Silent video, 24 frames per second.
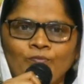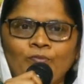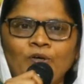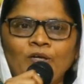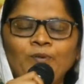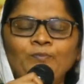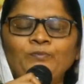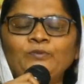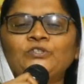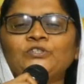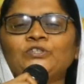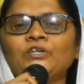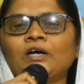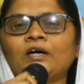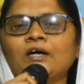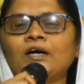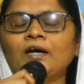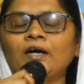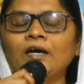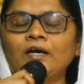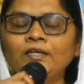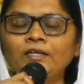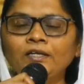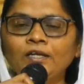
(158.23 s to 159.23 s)
మనము
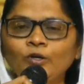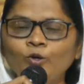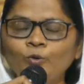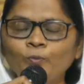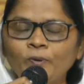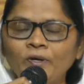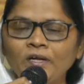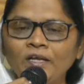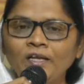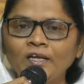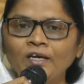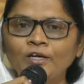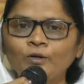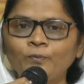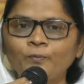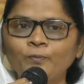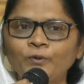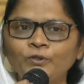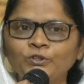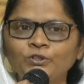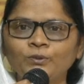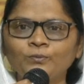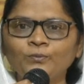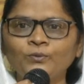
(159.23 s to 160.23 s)
చక్కగా
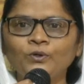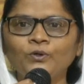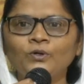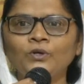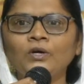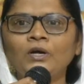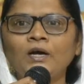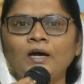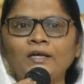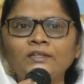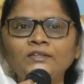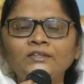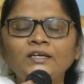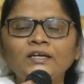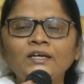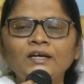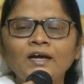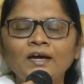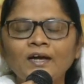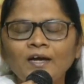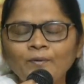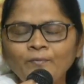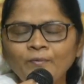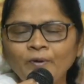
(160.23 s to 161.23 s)
నిలబడలేకపోతాము
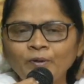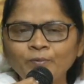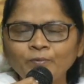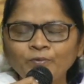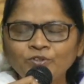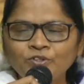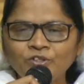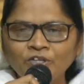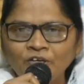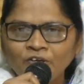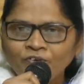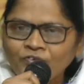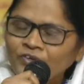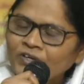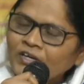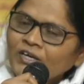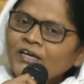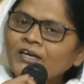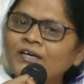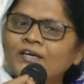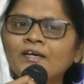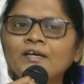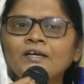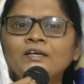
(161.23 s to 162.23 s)
అంతేకాక మనము
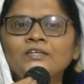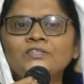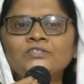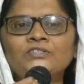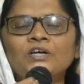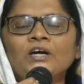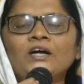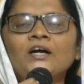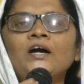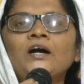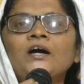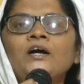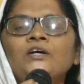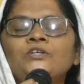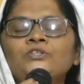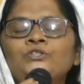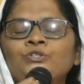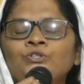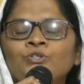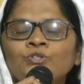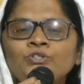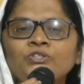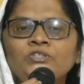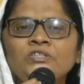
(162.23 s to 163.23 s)
దేవుని చక్కగా
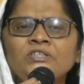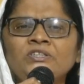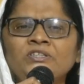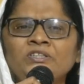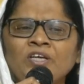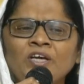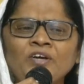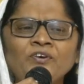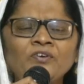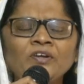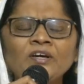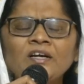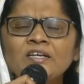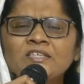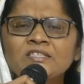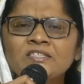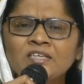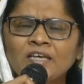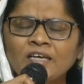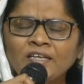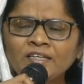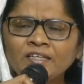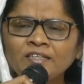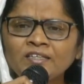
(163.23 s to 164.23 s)
చూచి దేవునికి
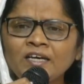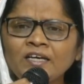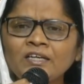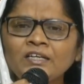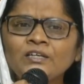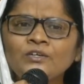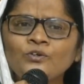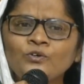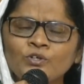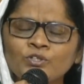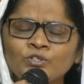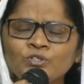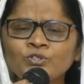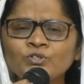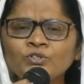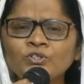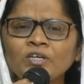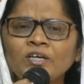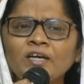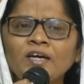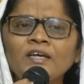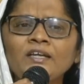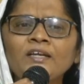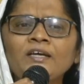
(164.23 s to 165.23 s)
సన్నిధానానికి
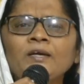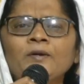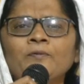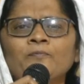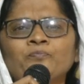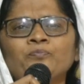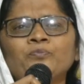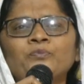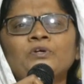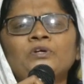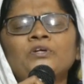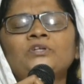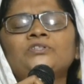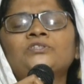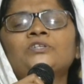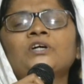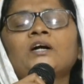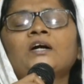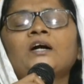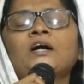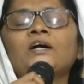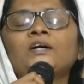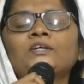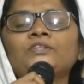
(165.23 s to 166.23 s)
వస్తుంది కానీ
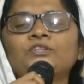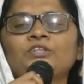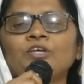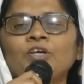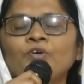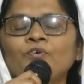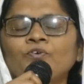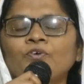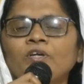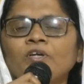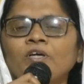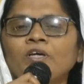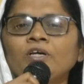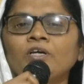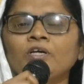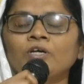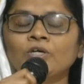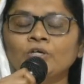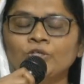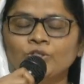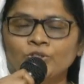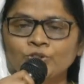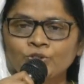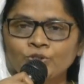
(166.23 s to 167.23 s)
చక్కగా దేవుని
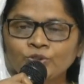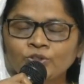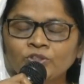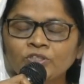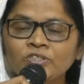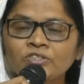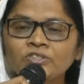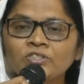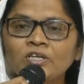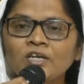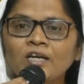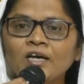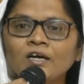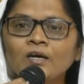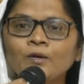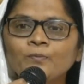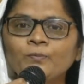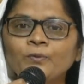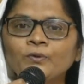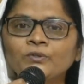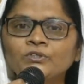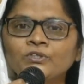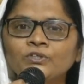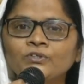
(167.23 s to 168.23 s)

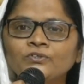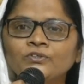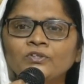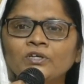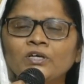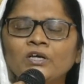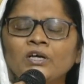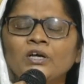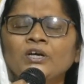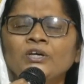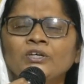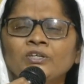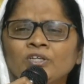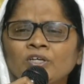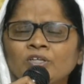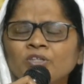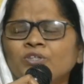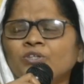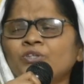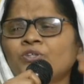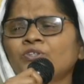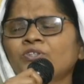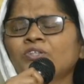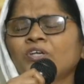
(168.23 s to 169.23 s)
స్థుతించలేకపోతూ ఉంది
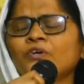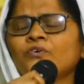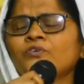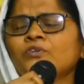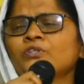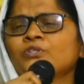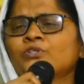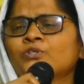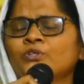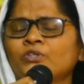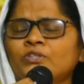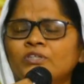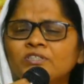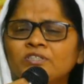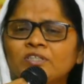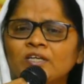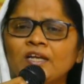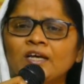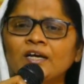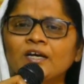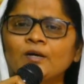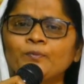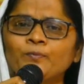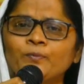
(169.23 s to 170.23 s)
ఎందుకు దేవుని
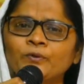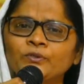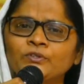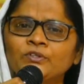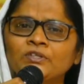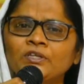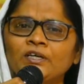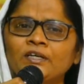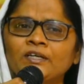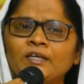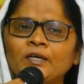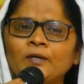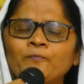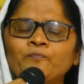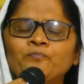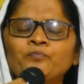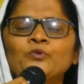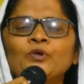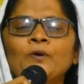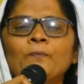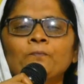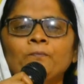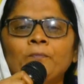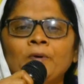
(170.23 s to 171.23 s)
స్థుతించలేకపోతుందంటే
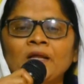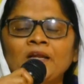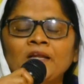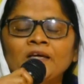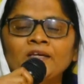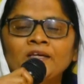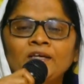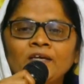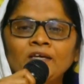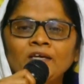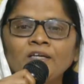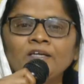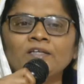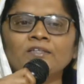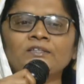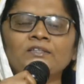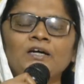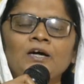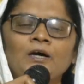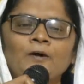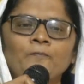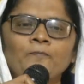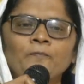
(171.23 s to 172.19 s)
బలహీనత